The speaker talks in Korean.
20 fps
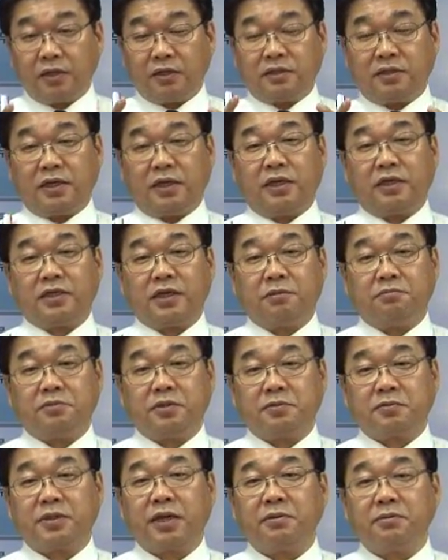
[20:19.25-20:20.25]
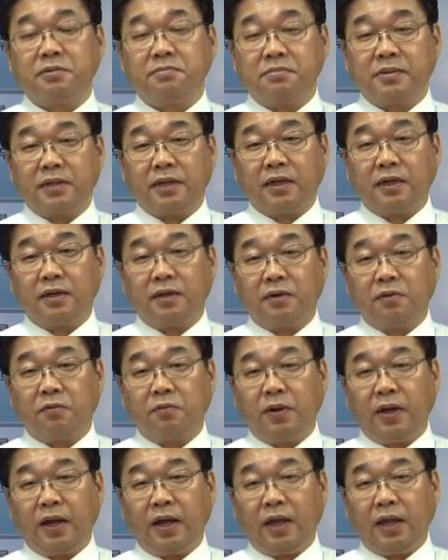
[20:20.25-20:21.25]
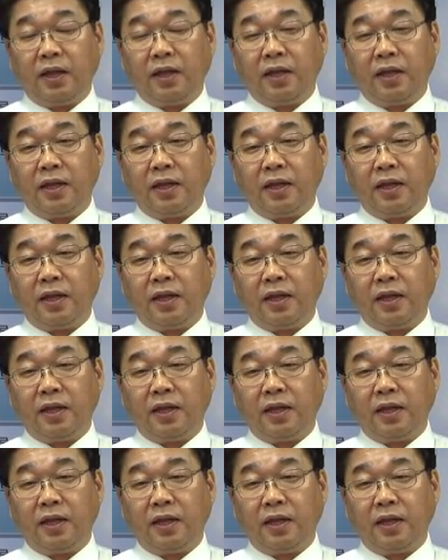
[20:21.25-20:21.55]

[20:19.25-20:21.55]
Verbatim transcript: 세계 33입니다. 왜?